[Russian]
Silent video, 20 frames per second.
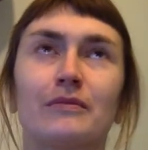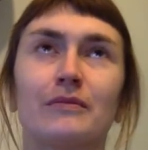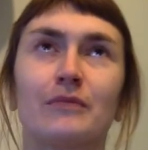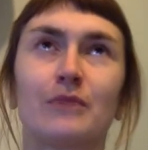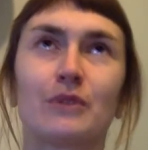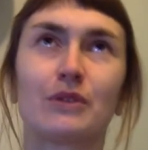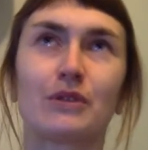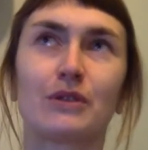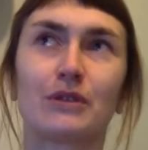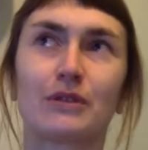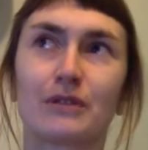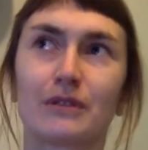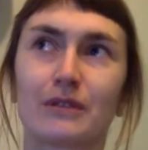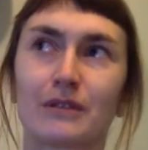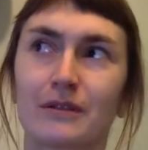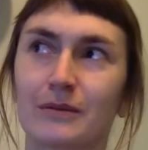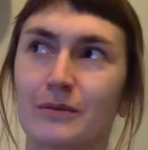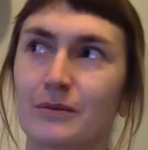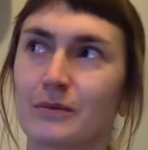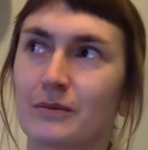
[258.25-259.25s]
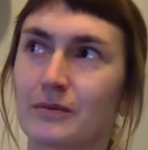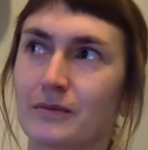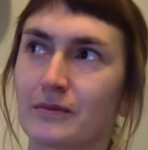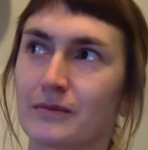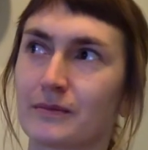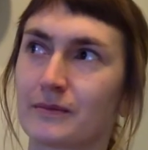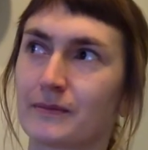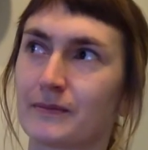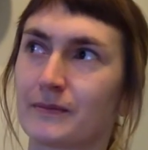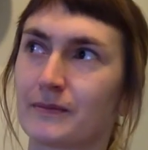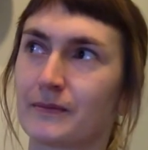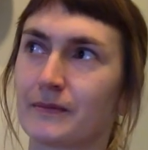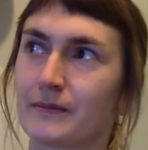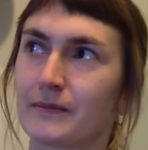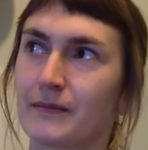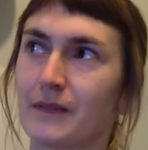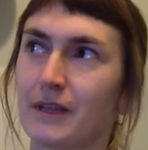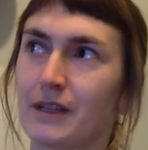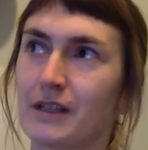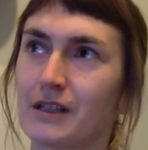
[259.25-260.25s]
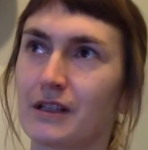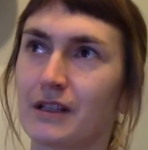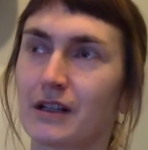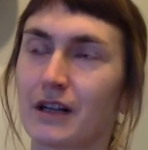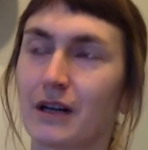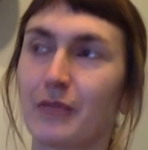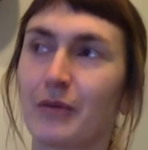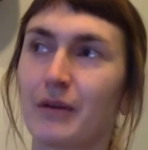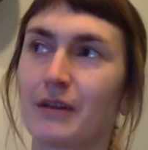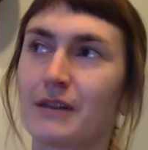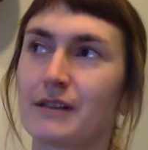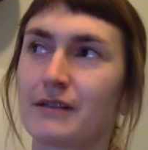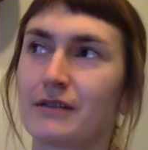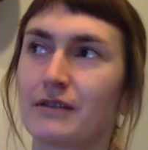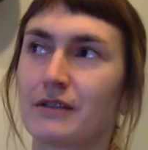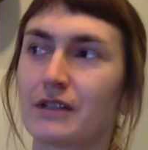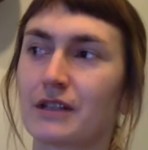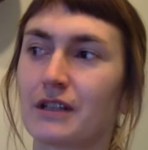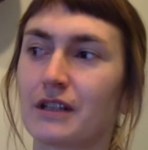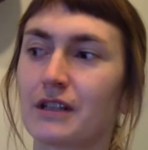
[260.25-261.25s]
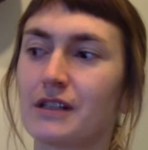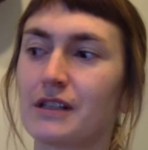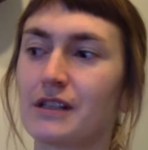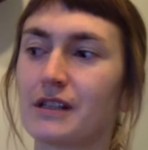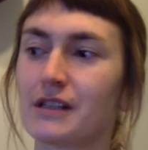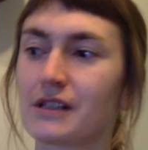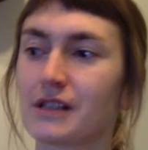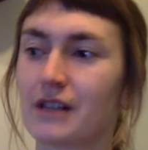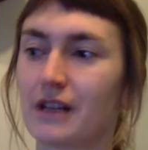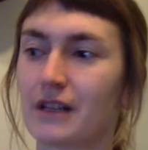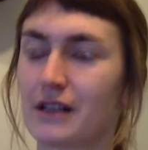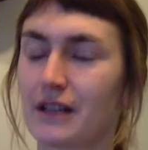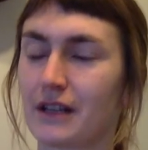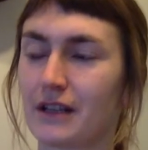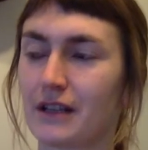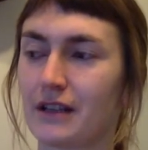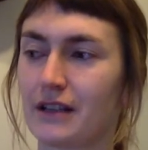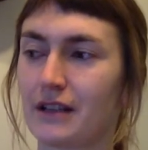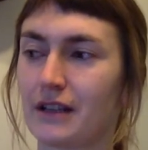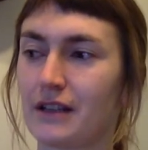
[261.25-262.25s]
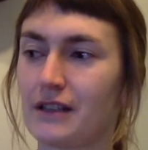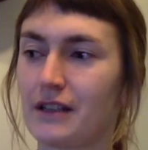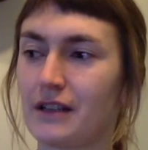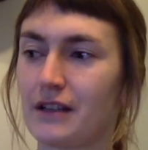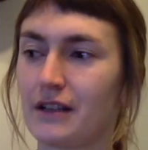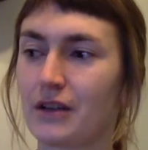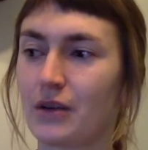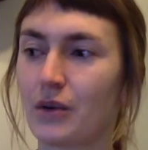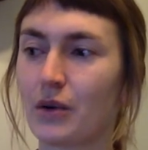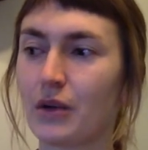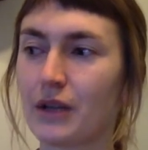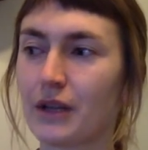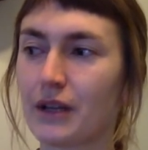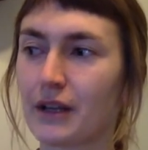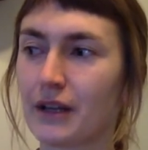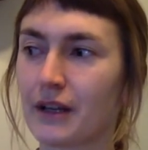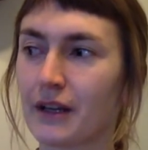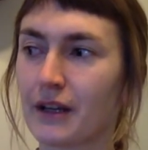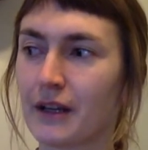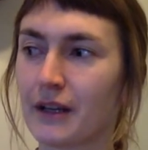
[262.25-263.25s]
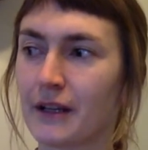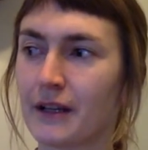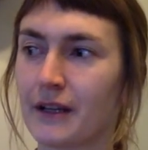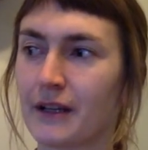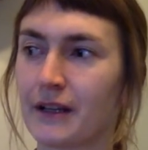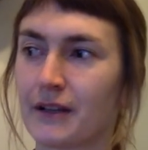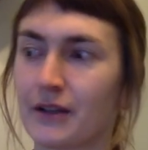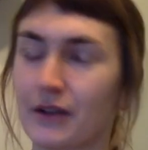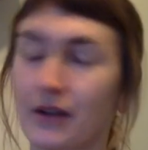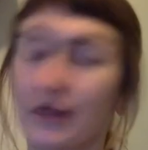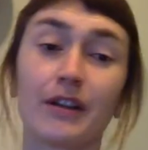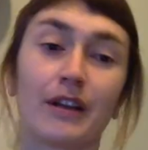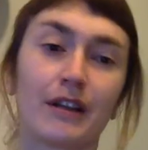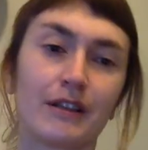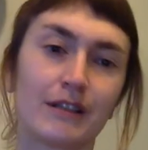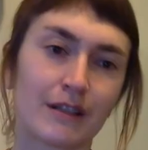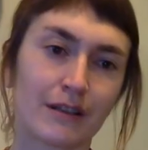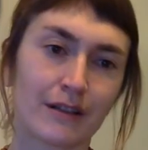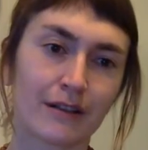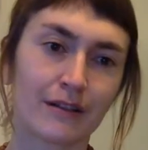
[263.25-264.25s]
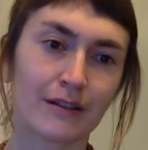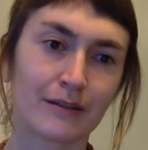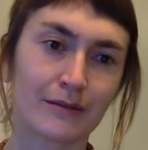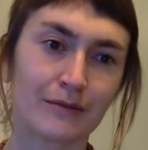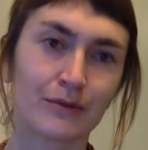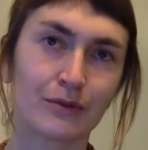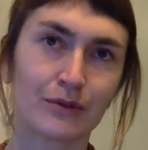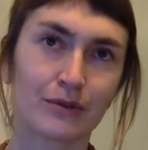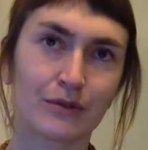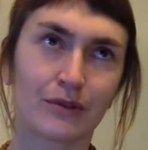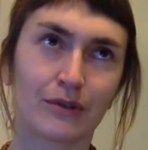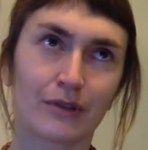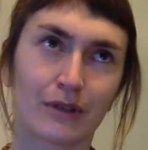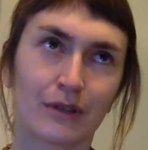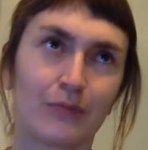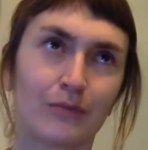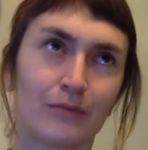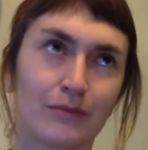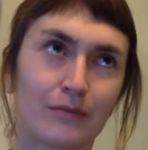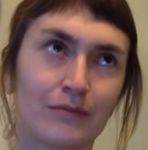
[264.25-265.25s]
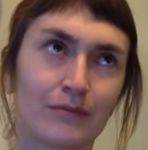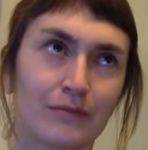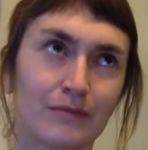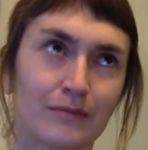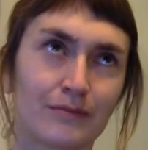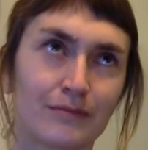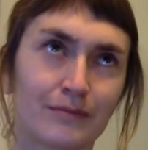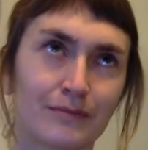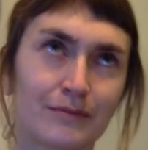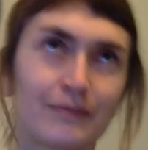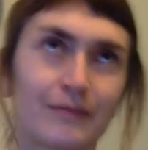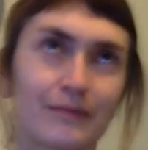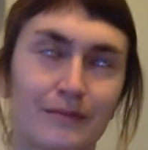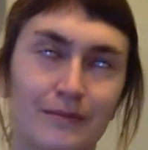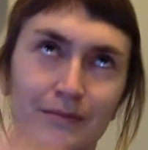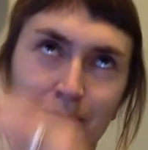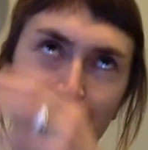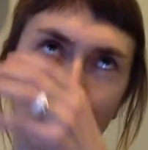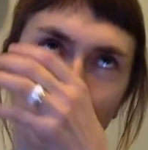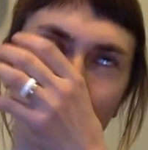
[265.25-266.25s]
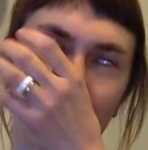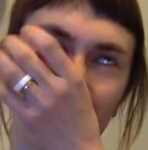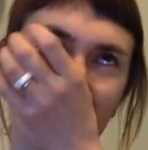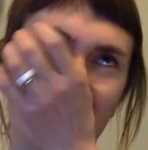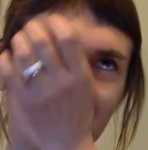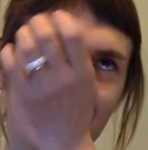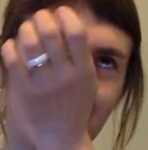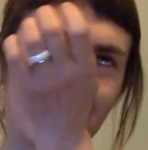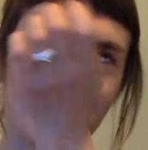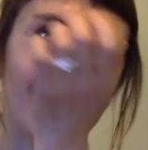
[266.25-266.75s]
просто э, если копаться в интернете и искать какие-то отдельные ролики, как я делала, вот там полдня,